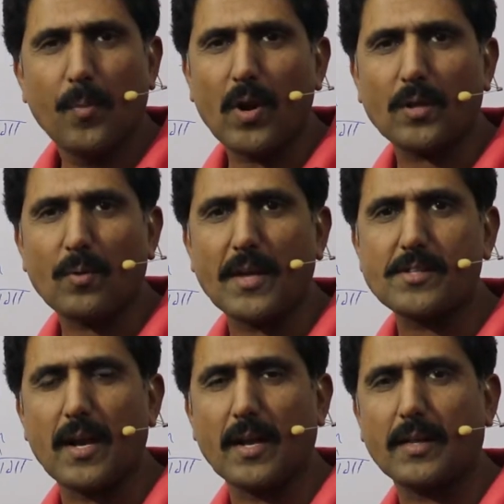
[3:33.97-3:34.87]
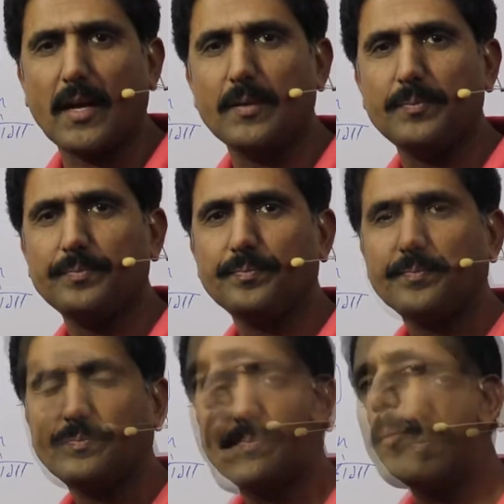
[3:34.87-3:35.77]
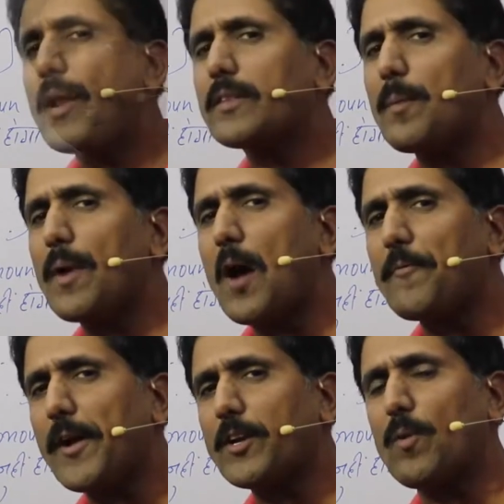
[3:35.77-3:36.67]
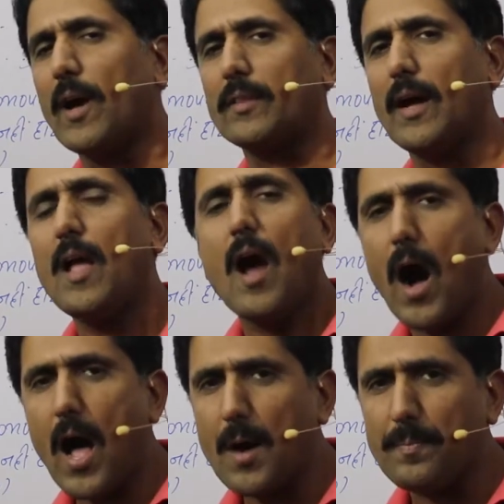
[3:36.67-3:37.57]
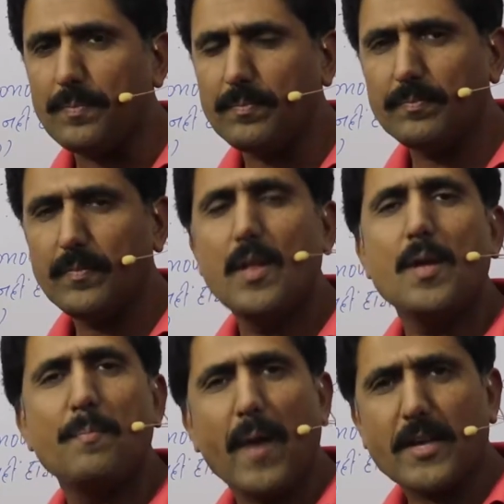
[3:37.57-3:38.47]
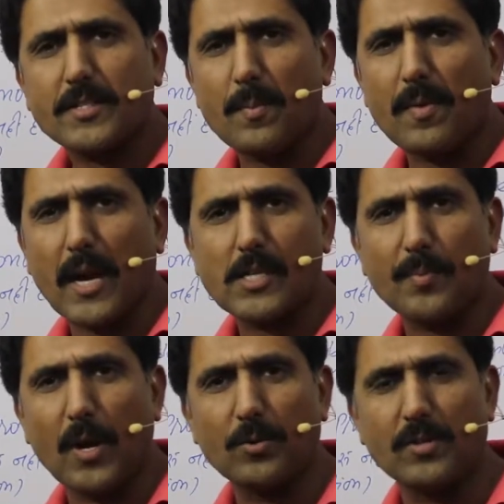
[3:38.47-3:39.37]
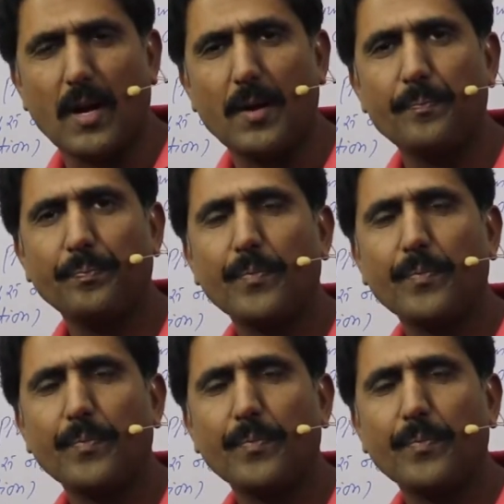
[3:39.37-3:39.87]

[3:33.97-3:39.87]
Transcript: बोलना थोड़ा अच्छा लगता है हमें लगता तो बड़ा अफेक्टिव लगता है आम माई राज मल्होत्रा